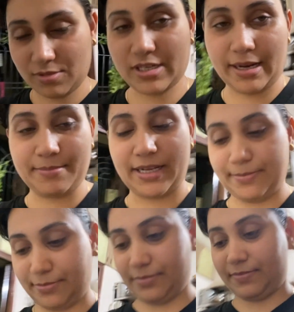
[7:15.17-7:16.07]
टाइम टाइम
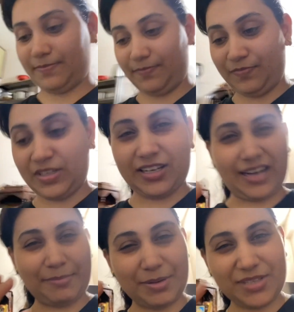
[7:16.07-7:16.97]

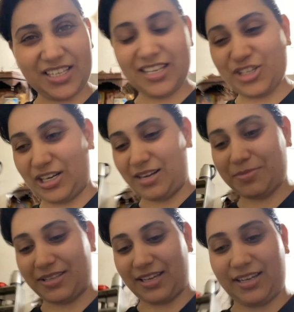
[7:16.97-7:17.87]
टाइम टाइम से कितना चलना
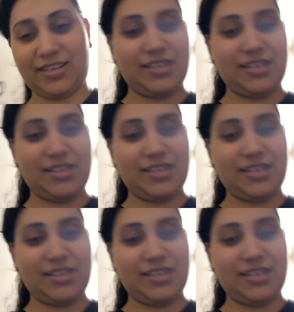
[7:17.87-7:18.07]
पड़ता है